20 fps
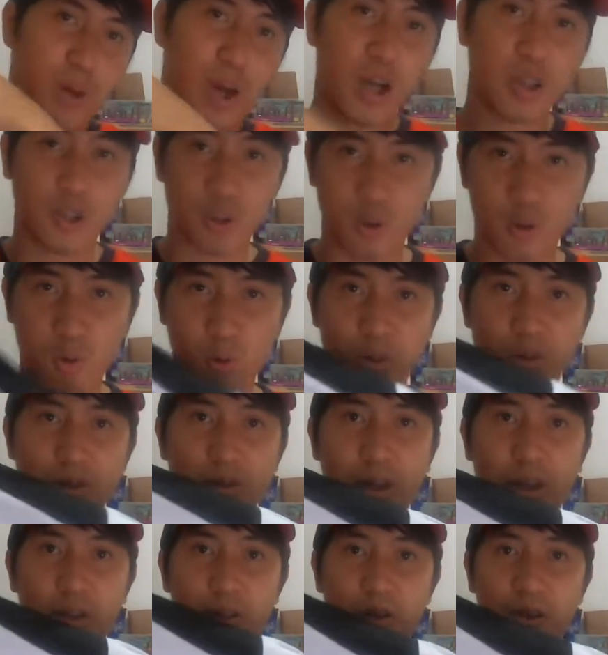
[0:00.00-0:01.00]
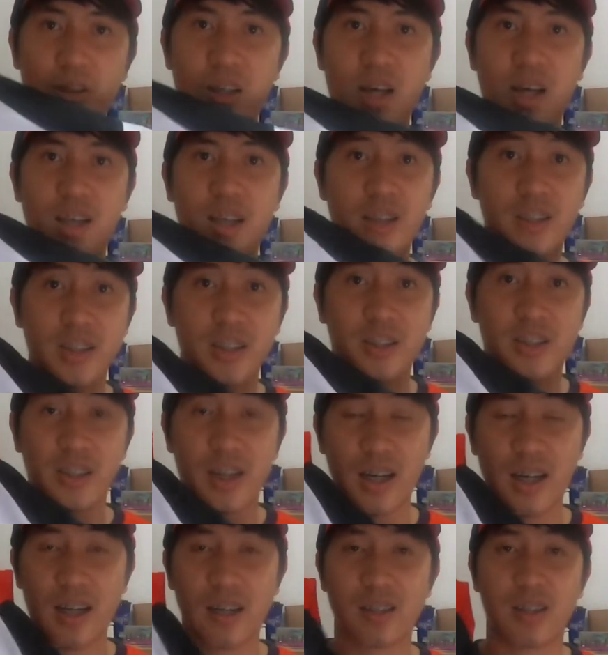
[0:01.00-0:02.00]
ma-assure ko sa inyo na legit
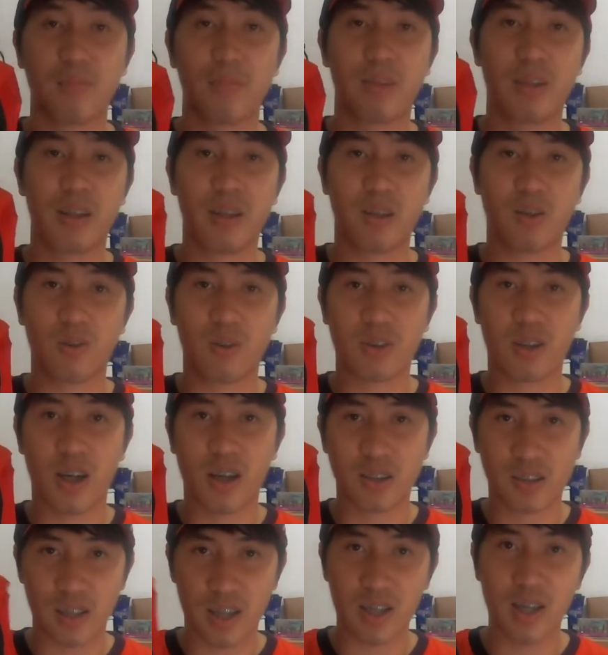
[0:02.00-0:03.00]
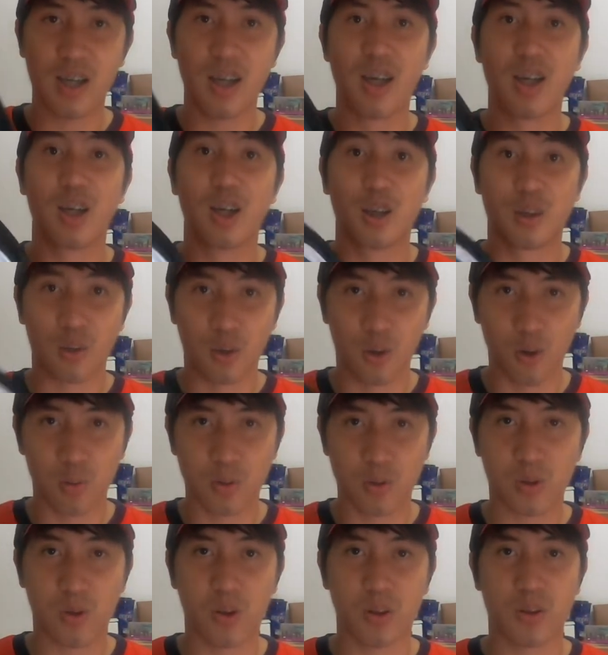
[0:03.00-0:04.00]
siya kasi binili ko siya sa Globe
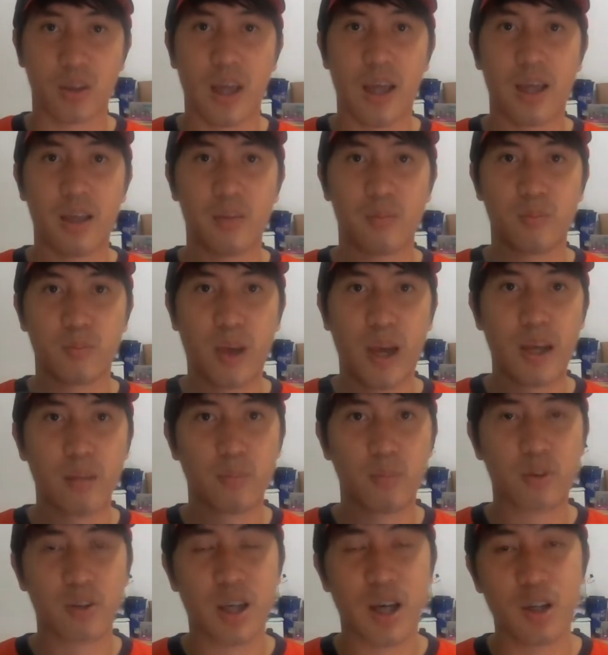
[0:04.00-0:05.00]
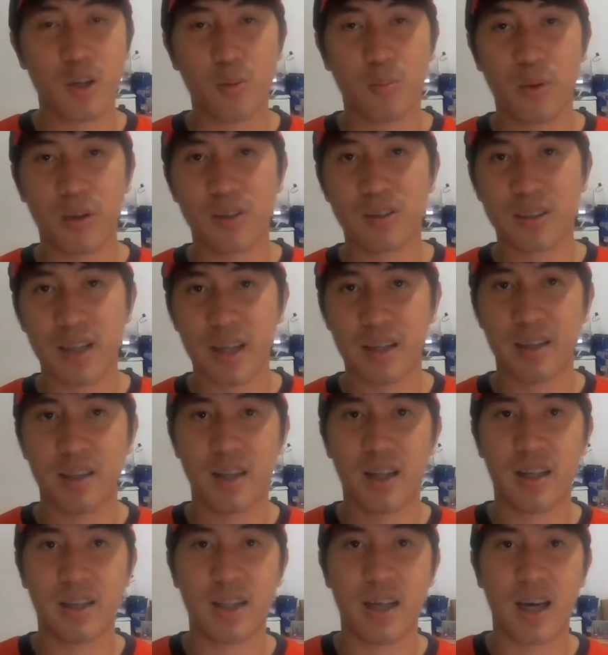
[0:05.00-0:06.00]
Store. And kahit puntahan nyo pa yung site
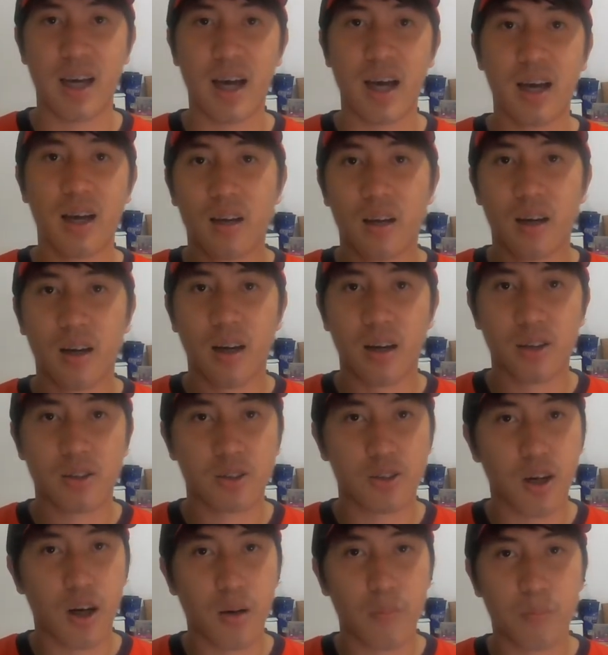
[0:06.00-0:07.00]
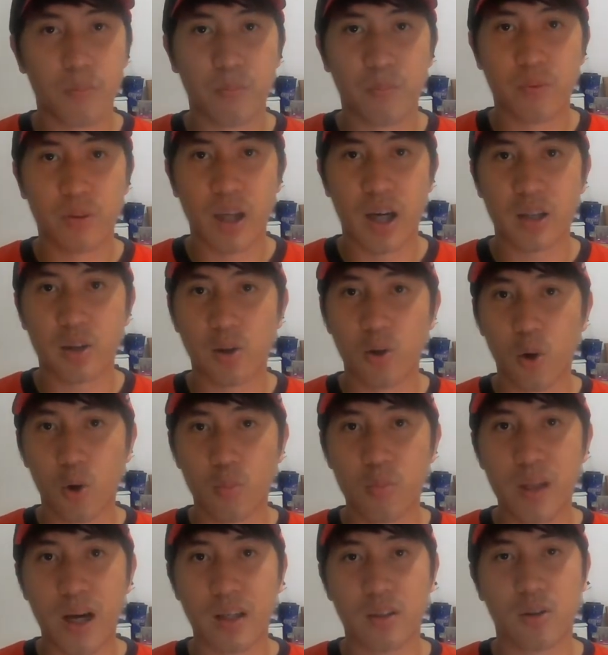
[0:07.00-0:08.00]
nila na uh,
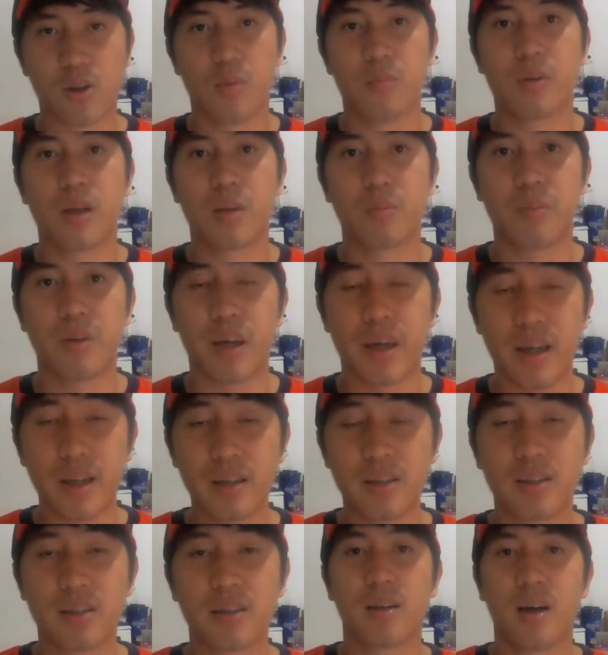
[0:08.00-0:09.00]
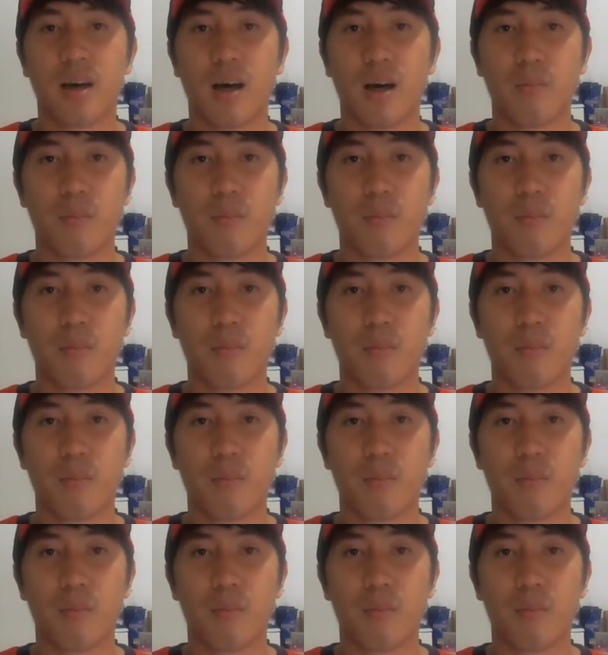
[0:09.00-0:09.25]
shop.globe.com.ph, uh,